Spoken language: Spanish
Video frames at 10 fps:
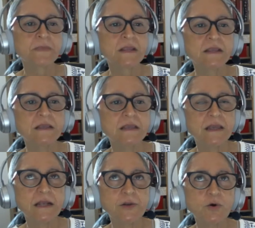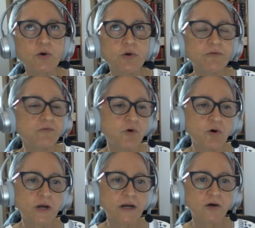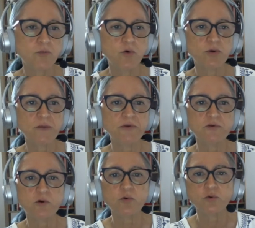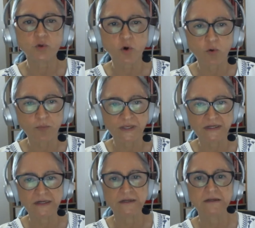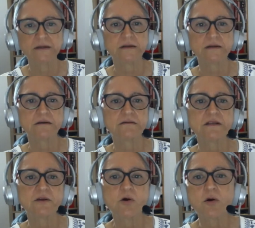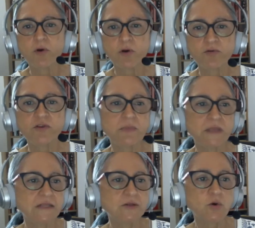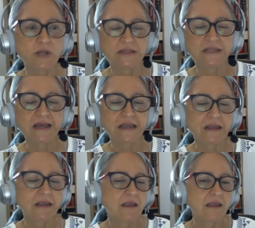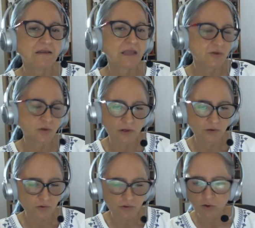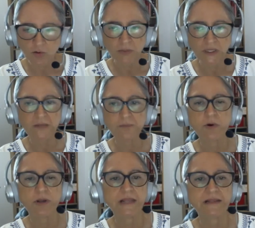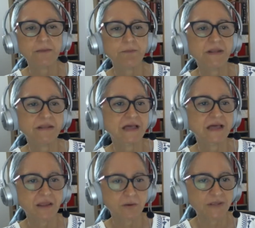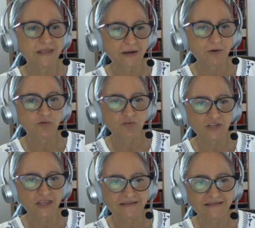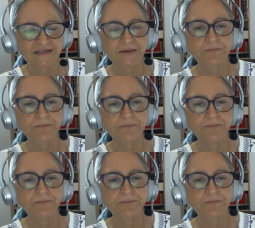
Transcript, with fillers: Y él no lo enfoca como una visión utópica, sino como los cimientos que están dentro de nosotros mismos, en el despertar de nuestra conciencia.